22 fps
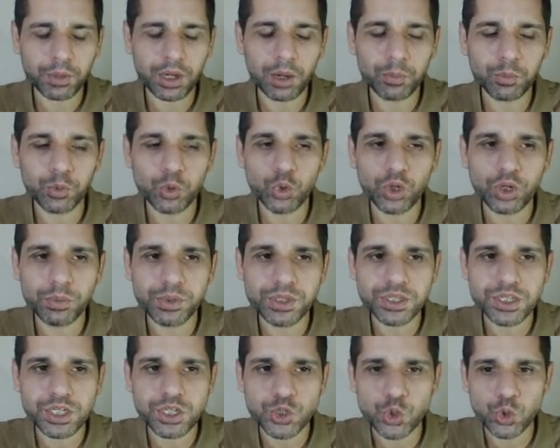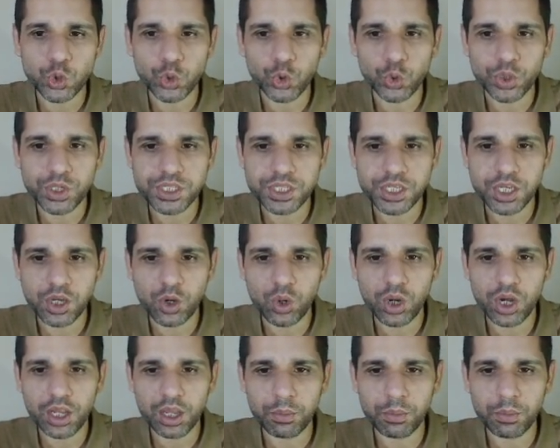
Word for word: में आप लोगों ने भी इस चीज़ को नोटिस किया होगा